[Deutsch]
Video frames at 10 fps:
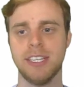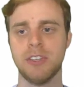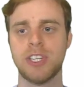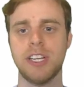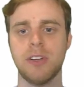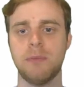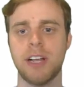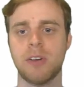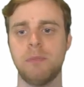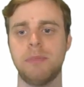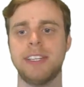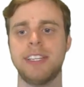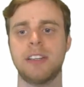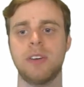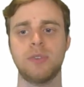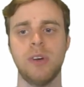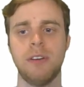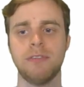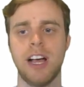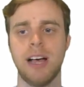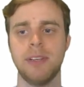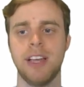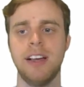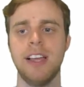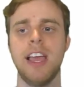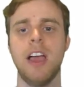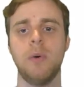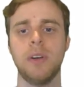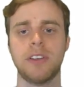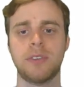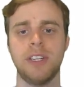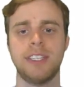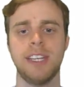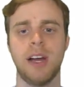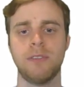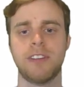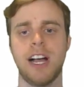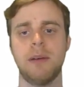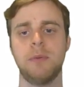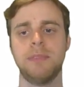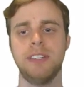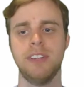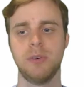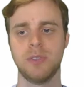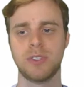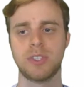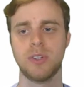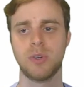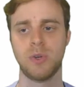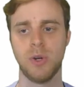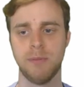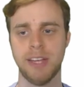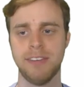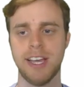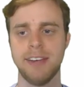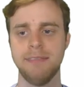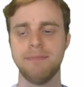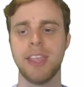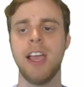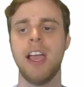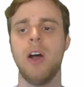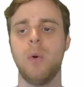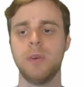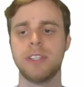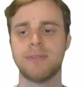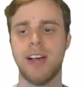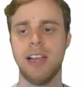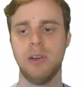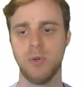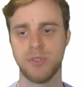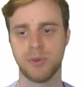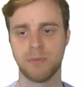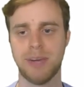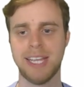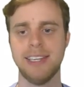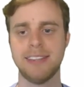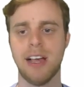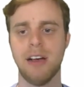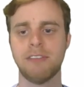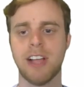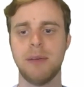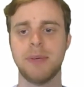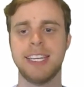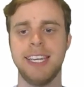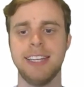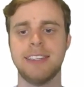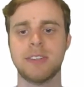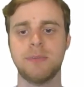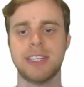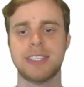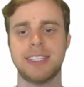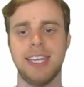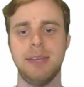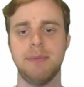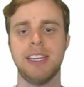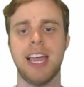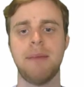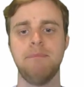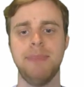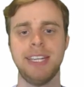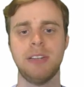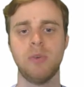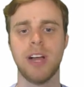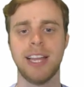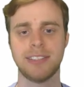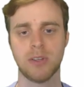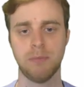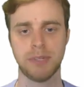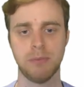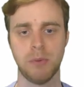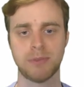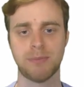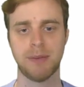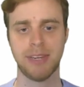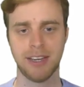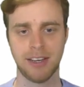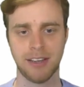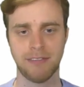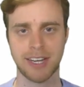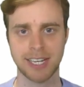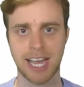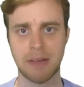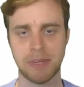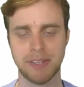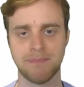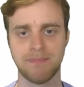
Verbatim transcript: Hier steht nochmal komplett die Klausuraufgabe, ja, und natürlich die Aufgabe, um die wir uns kümmern werden. Und zwar Lösung. Bei dieser Aufgabe geht es um das Thema der Ermittlung eines Optimums bei mehreren Variablen.